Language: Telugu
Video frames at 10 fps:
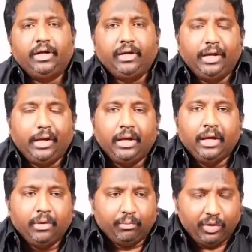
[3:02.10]
అంటే
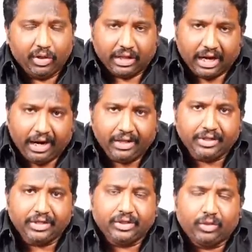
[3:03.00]
మీరు దాడి
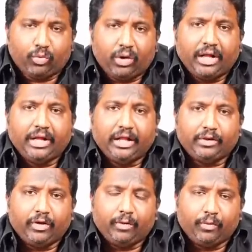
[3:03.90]
చేసేది
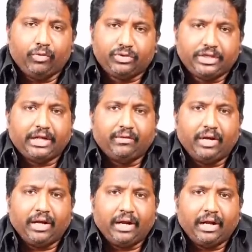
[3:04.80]
కులాధారితమైనప్పుడు
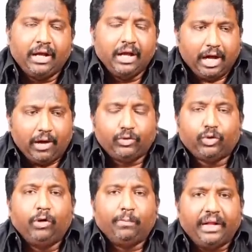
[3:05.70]
లుచ్చేదవల్లారా
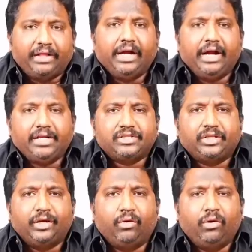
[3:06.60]
అవతల
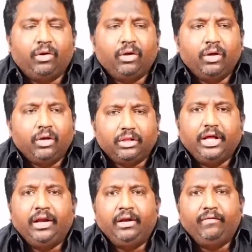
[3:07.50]
ప్రతిఘటిస్తేనో
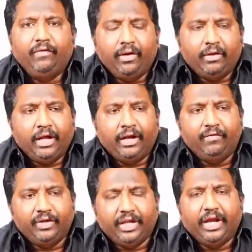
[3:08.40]
దాన్ని దాన్ని
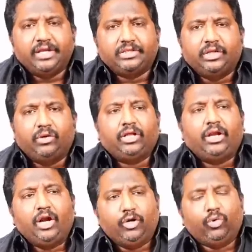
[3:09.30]
వ్యతిరేకిస్తేనో
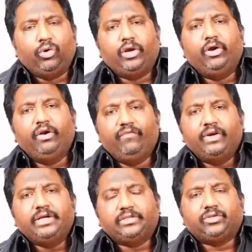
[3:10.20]
దాన్ని అడ్డుకుంటేనో
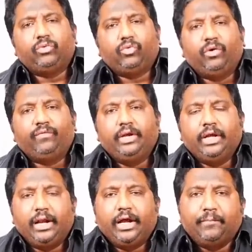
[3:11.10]
డిఫెండ్ చేస్తానో కుల
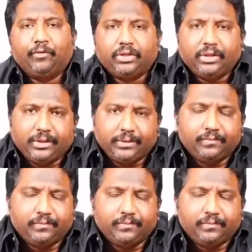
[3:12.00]
ఫీలింగ్ ఎలాగైపోతుంది